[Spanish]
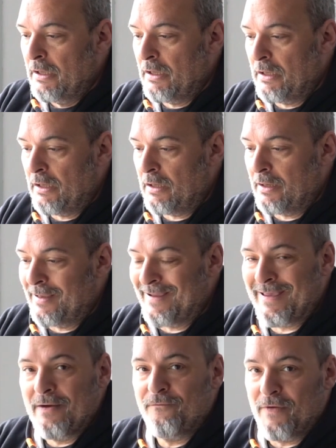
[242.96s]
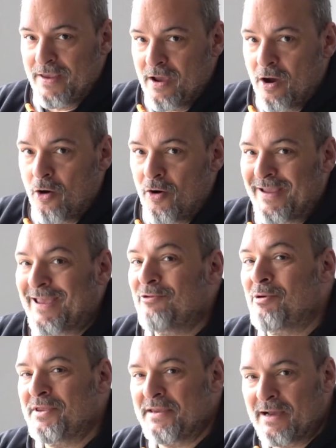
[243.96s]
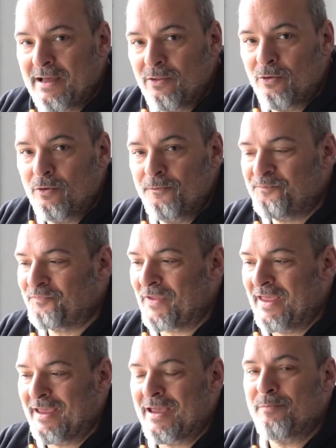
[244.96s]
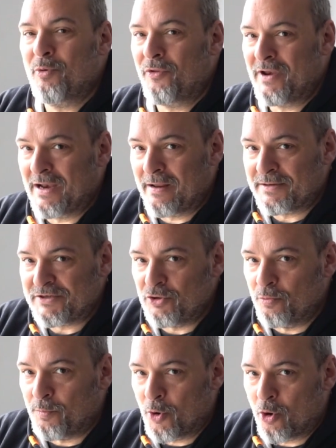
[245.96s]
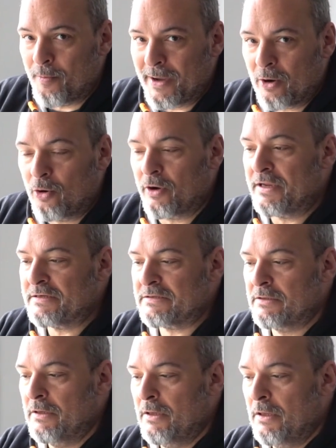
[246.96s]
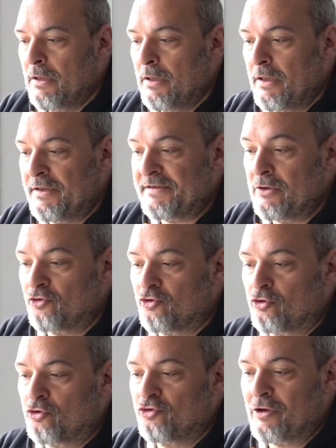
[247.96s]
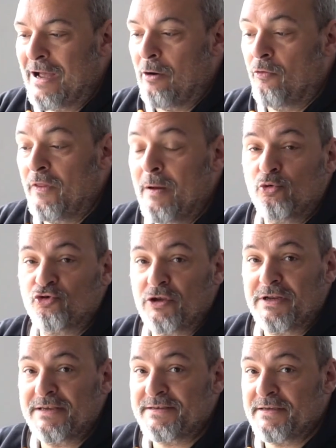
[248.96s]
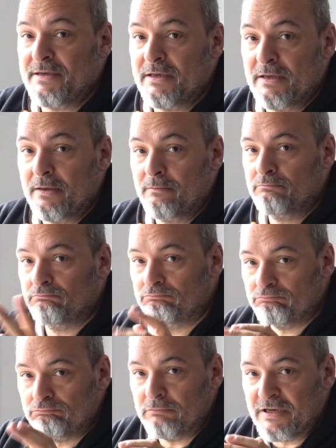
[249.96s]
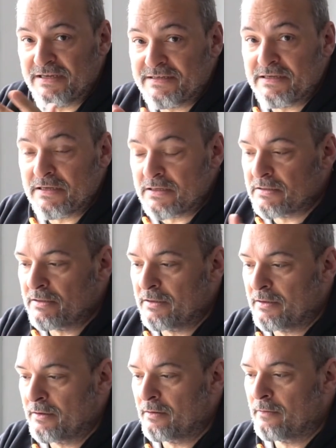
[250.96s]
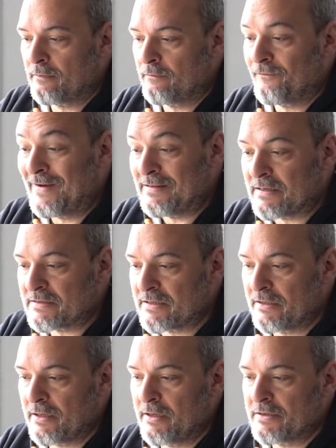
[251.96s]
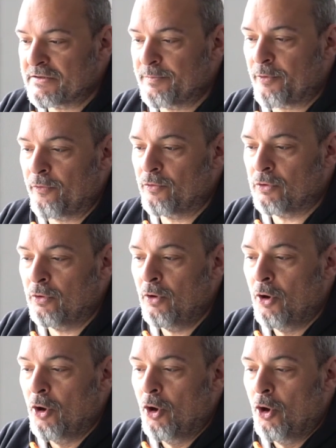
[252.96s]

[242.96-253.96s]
Y en qué han fallado, en qué no han llegado, en qué podrían haber sido un poco mejores. Y si nosotros ahondamos en, ese, en esas eh, faltas que tiene ese producto,